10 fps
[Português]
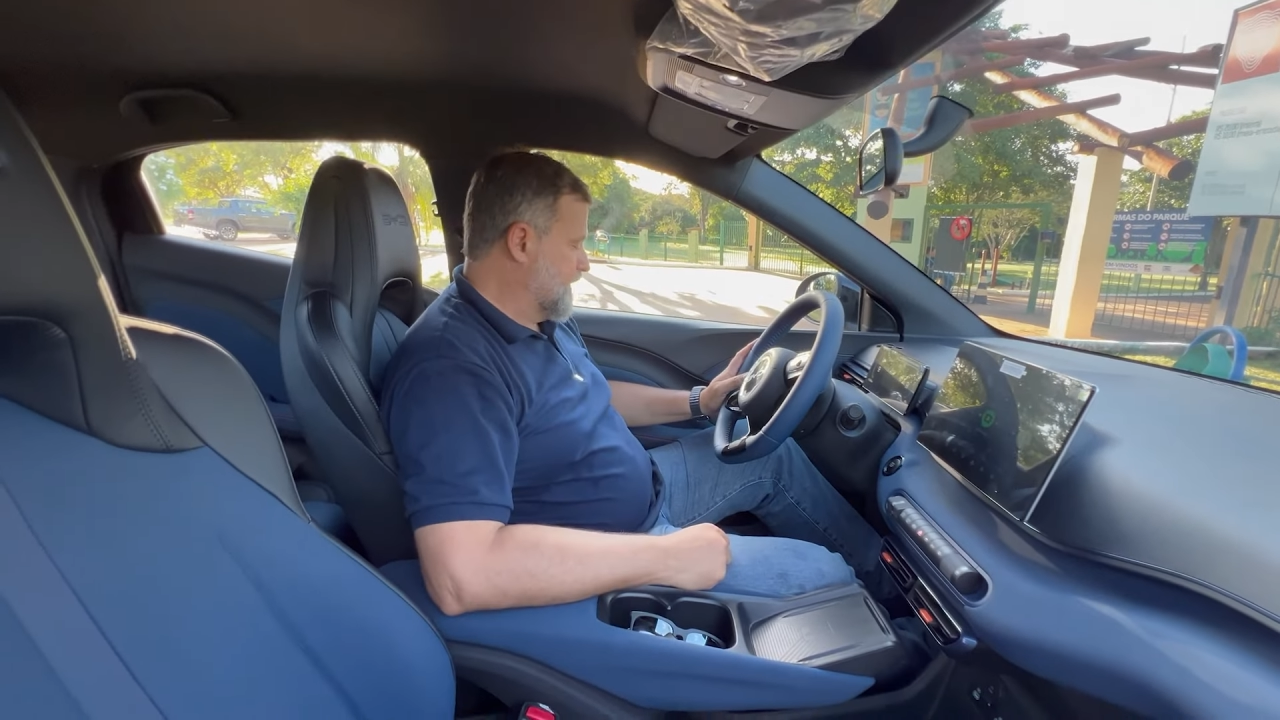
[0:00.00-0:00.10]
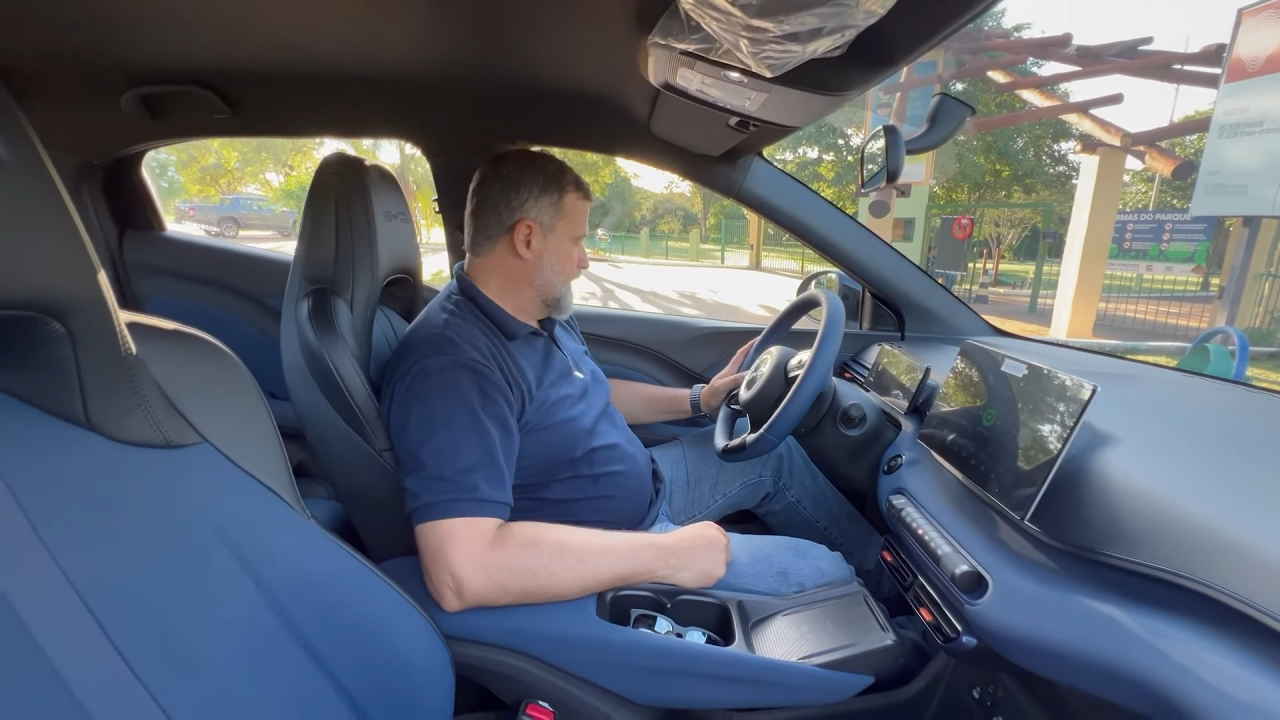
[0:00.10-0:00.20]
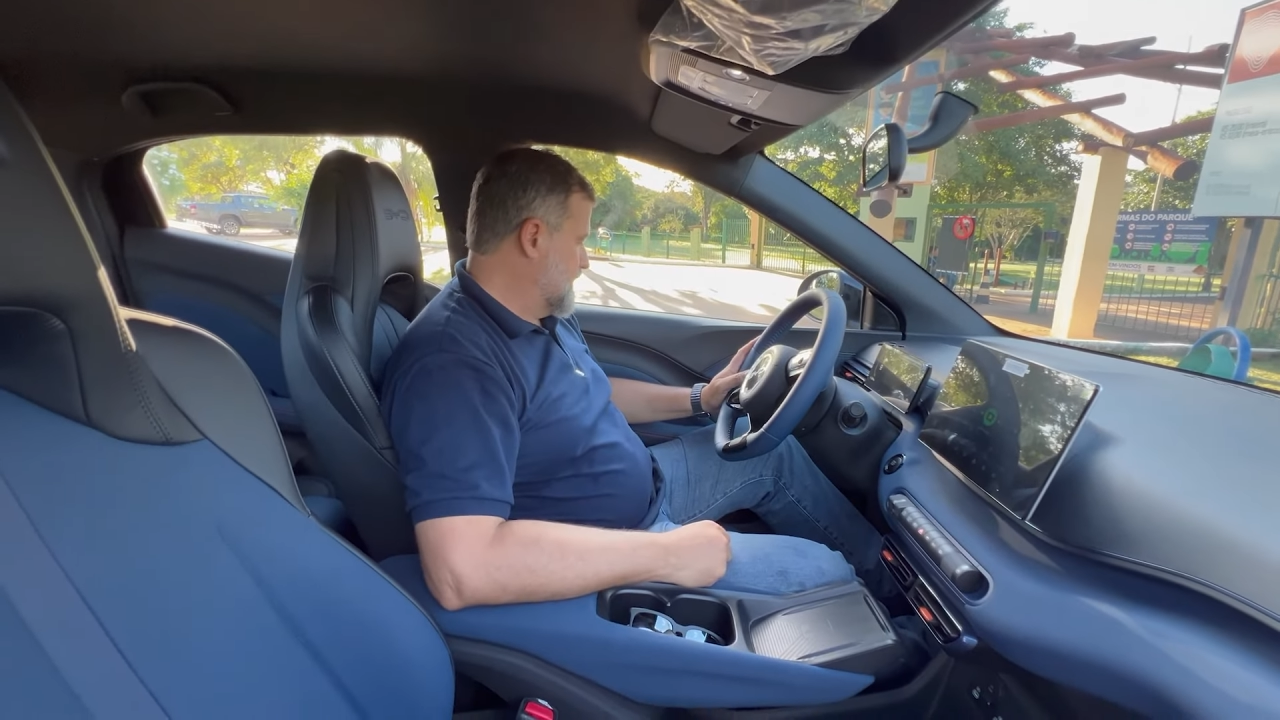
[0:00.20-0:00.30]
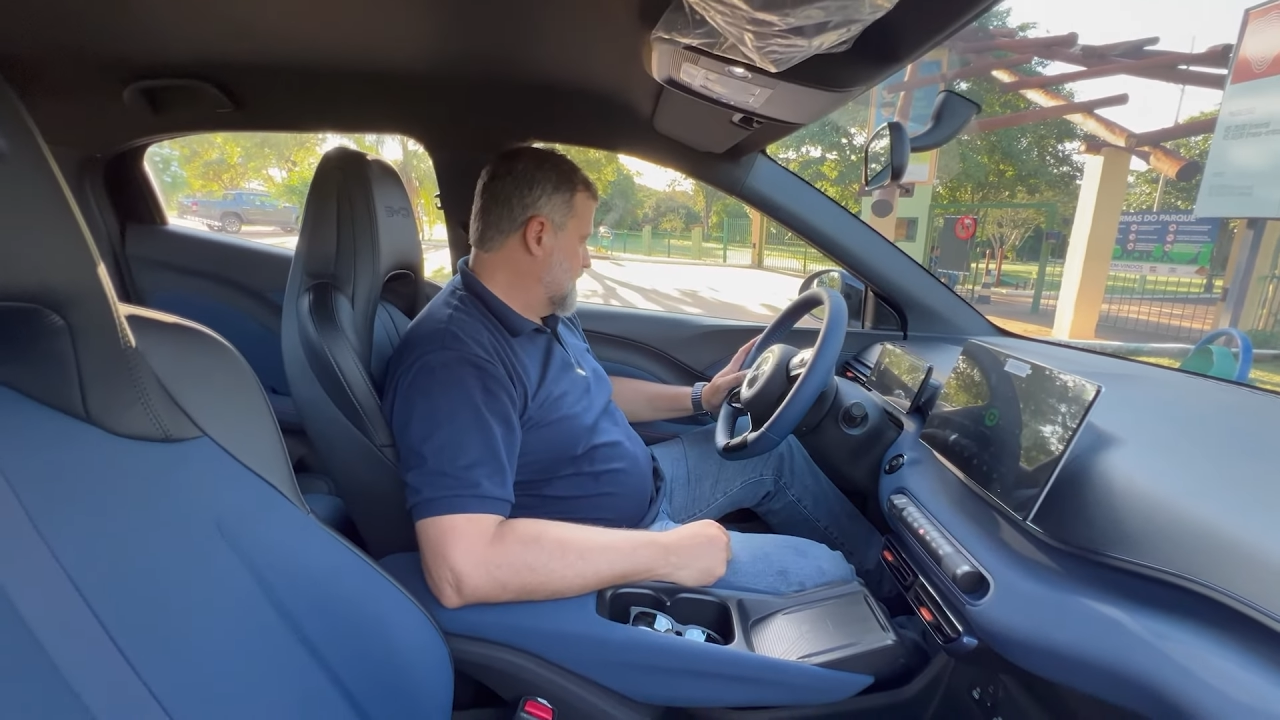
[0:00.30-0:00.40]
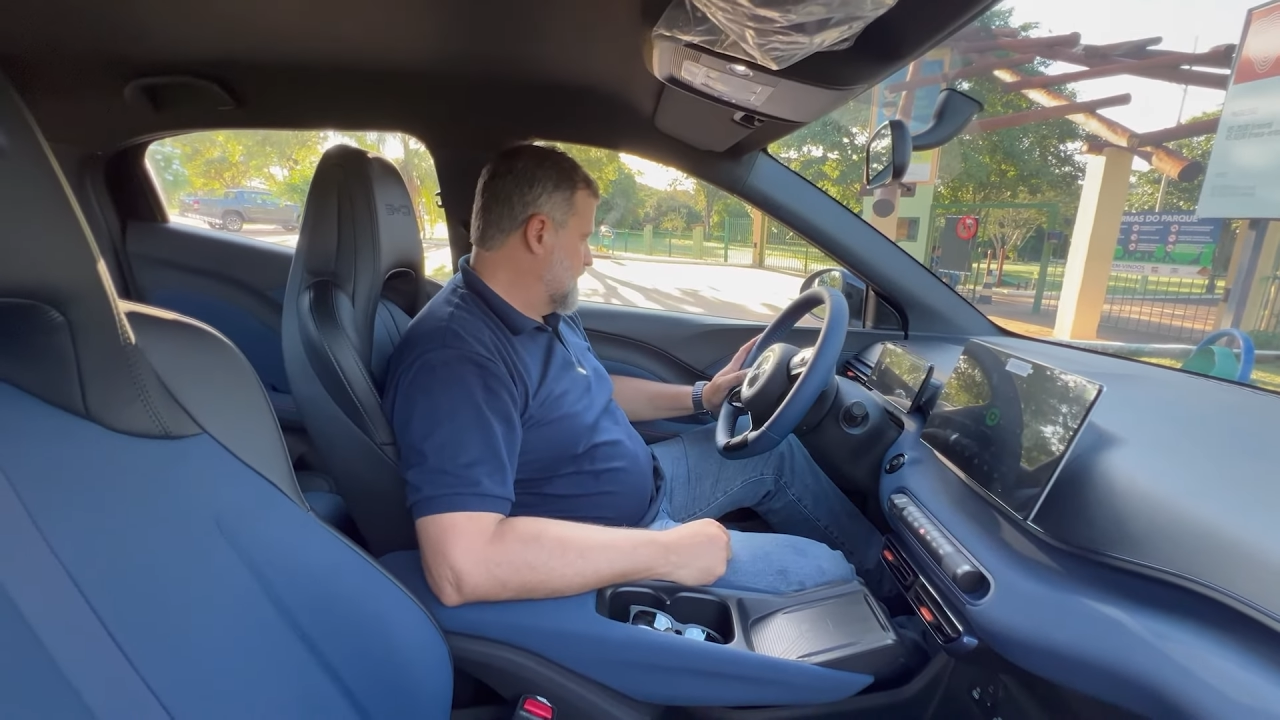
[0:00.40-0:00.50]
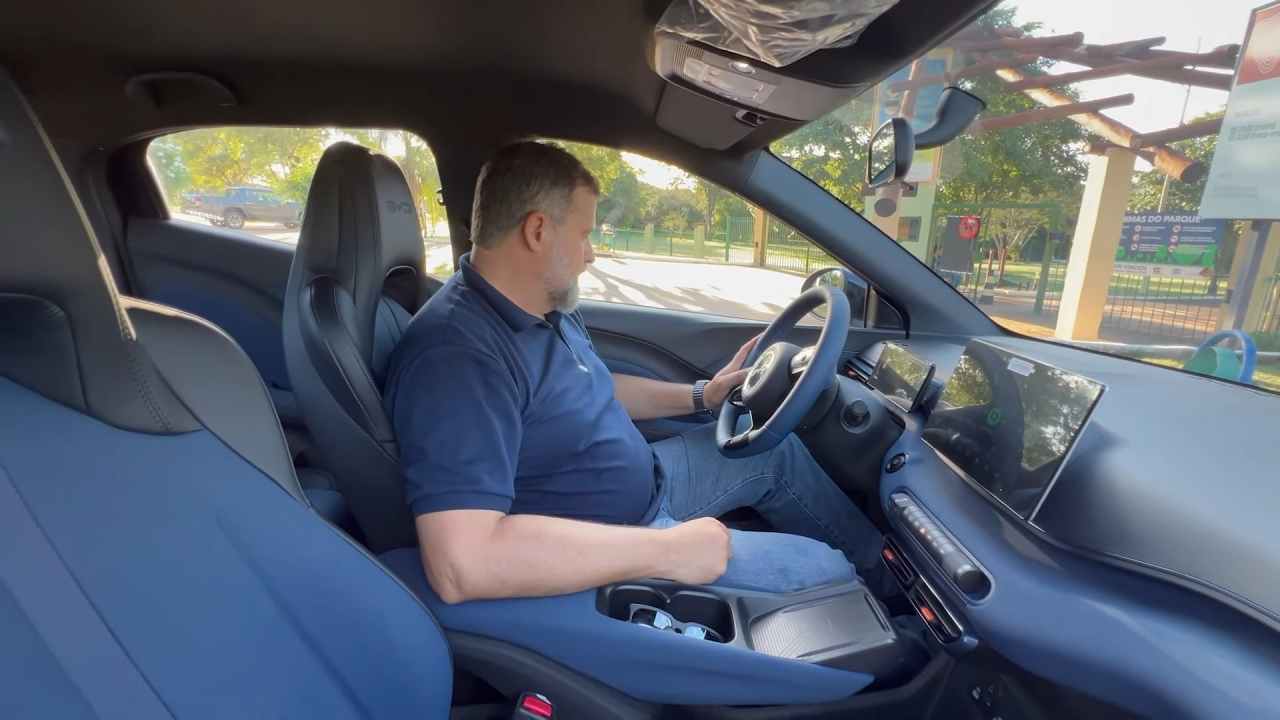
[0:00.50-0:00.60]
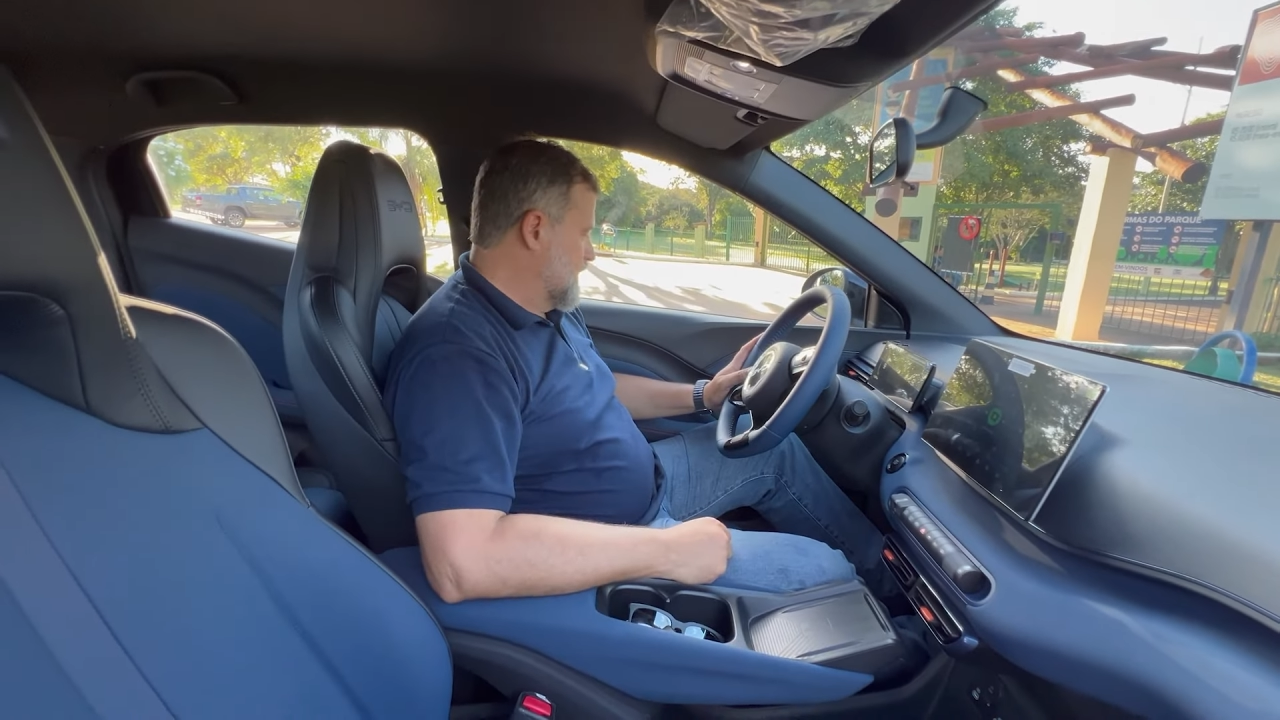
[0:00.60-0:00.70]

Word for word: bem,